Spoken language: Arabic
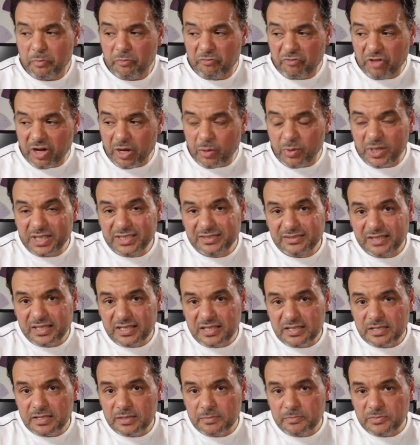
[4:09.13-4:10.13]
فلو
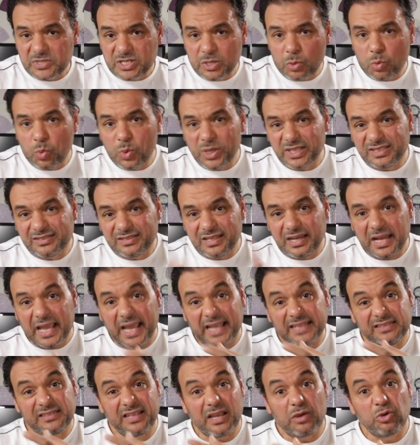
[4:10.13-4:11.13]
انت زودت
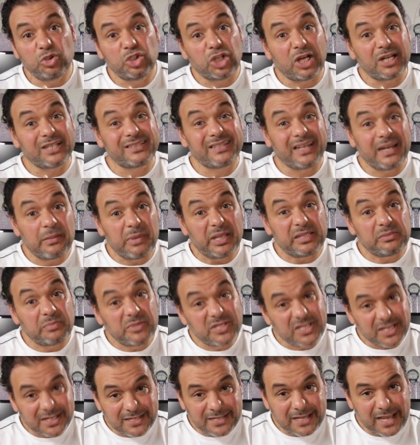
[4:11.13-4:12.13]
الحد قوي لدرجه انها بقت
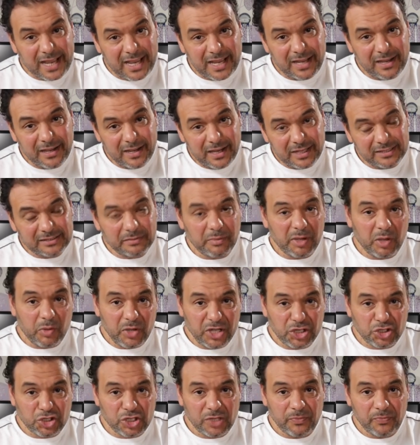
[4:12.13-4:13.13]
مسرسعه هتبقى
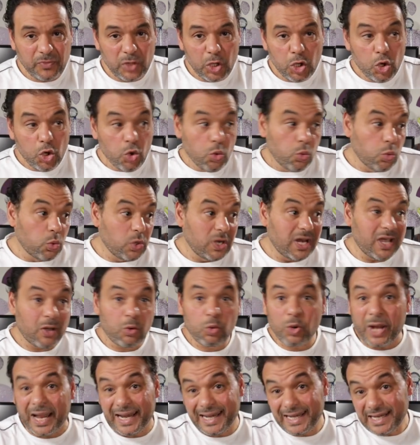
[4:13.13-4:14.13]
وحشه
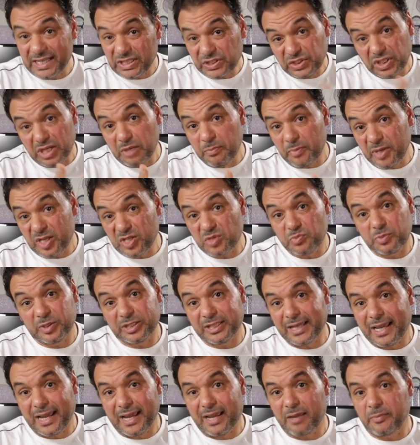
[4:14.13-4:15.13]
ولو عليت البيز
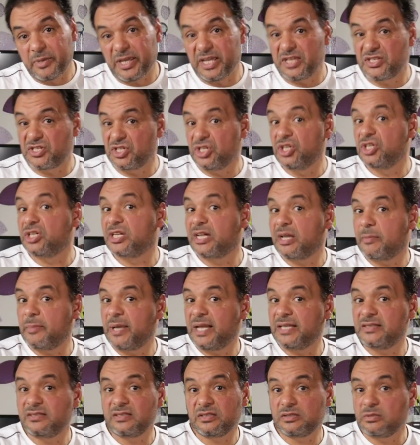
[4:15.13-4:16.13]
بتاعها بحيث ان
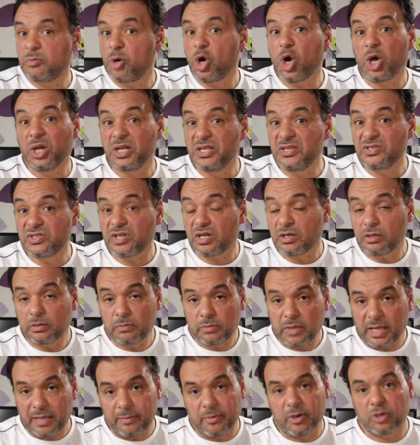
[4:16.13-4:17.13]
الكمان دي تبقى غليظه
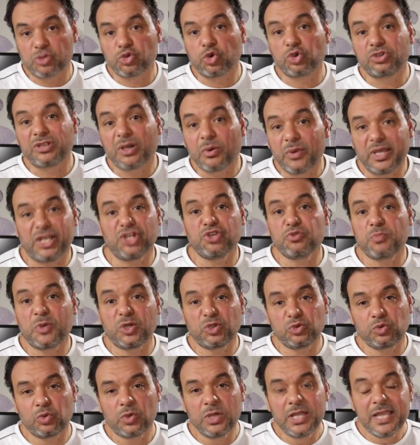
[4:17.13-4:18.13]
هيبقى صوتها وحش
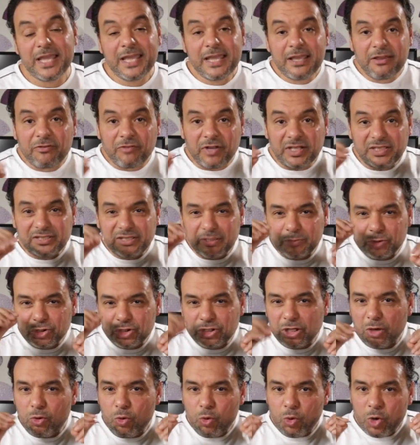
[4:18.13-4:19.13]
برضه فانت
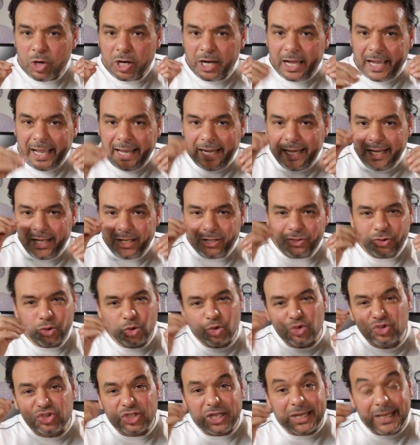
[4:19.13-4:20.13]
بتدور على
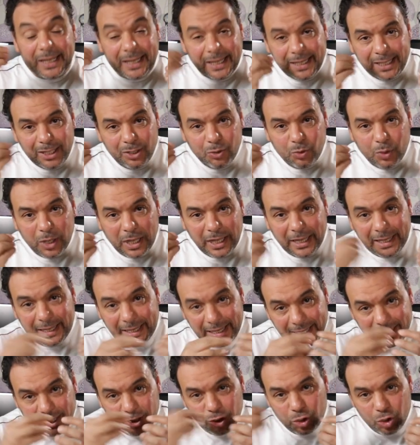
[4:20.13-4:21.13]
النقطه الحلوه
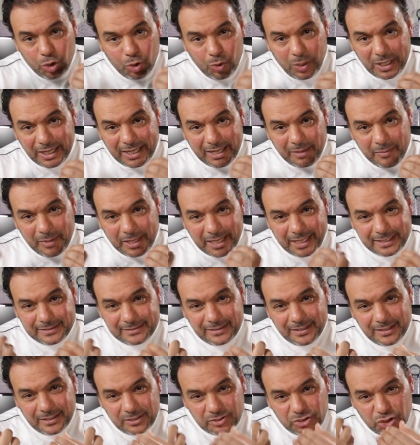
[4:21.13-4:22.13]
اللي جوه
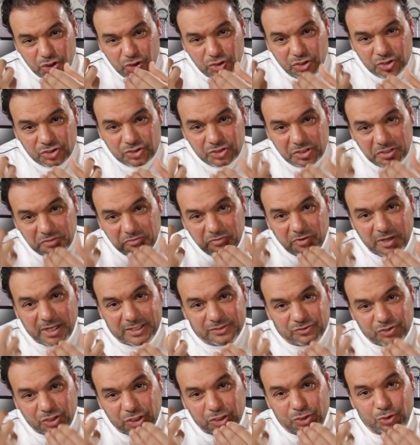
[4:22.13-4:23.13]
الكمانجات اللي تقدر ترفع
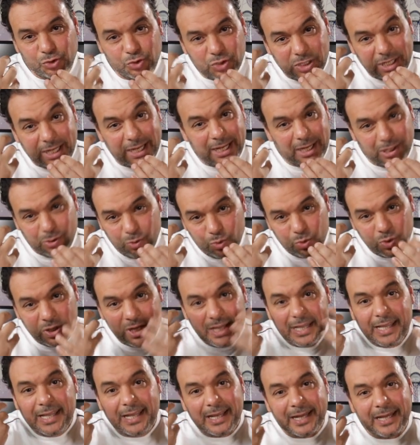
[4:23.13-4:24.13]
التردد الحلو
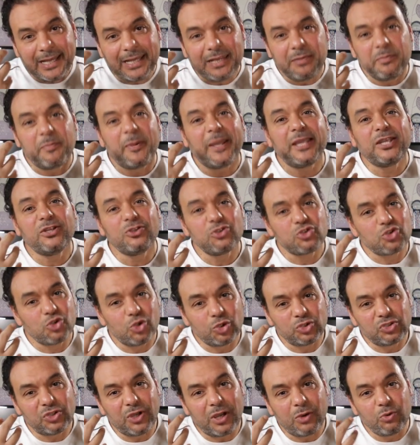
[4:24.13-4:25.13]
اللي يبين
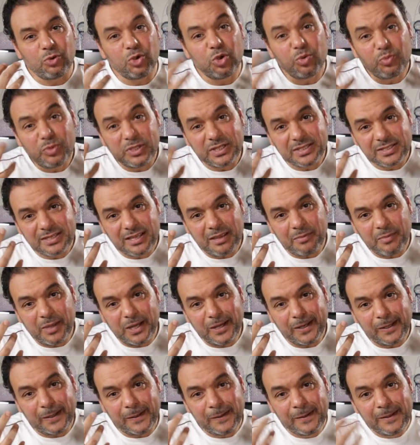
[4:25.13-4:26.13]
صوتها ويبرز
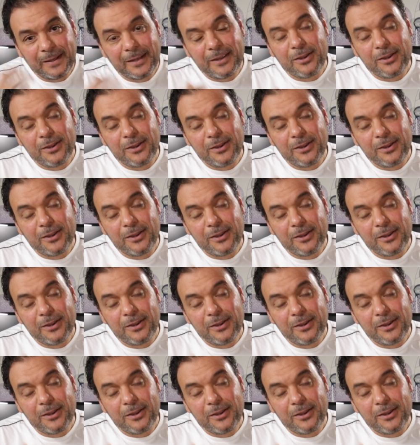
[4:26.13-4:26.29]
جمالها